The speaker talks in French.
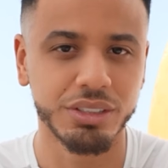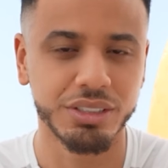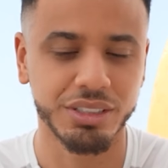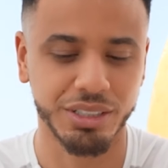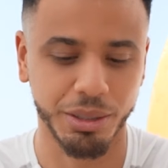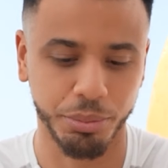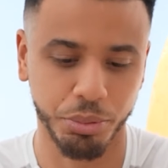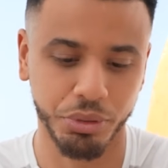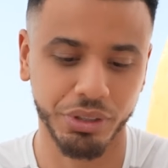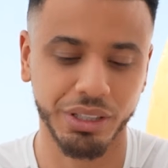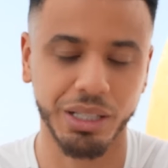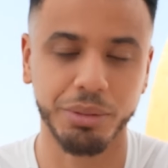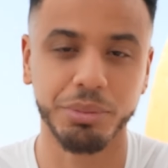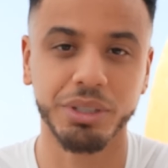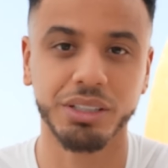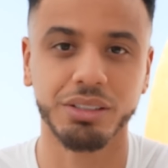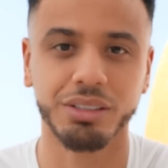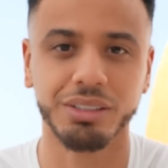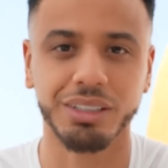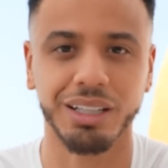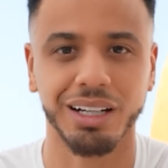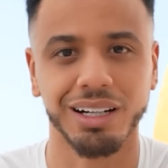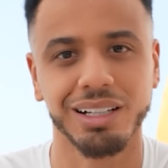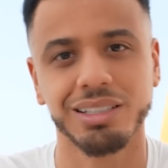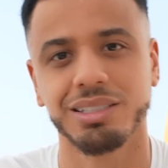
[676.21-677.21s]
Ça peut être la
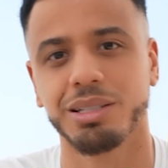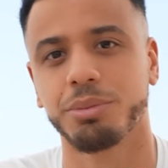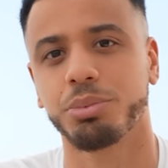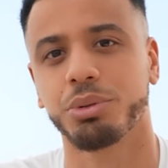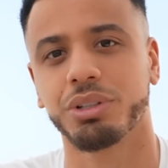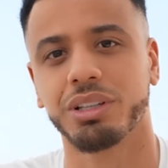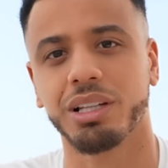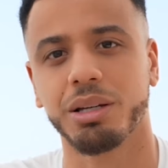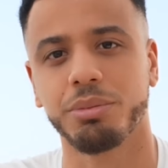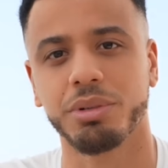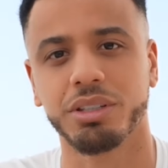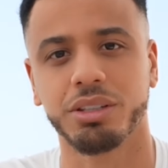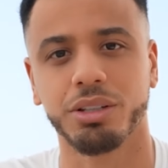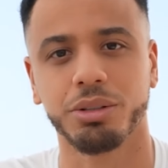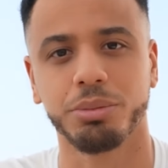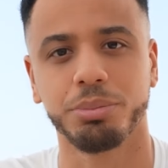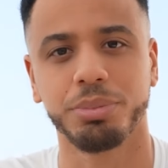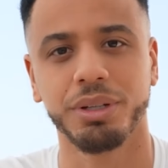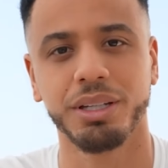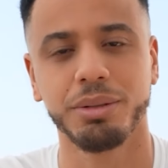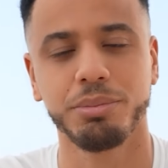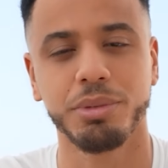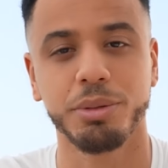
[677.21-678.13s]
méthode A, ça peut être la méthode B,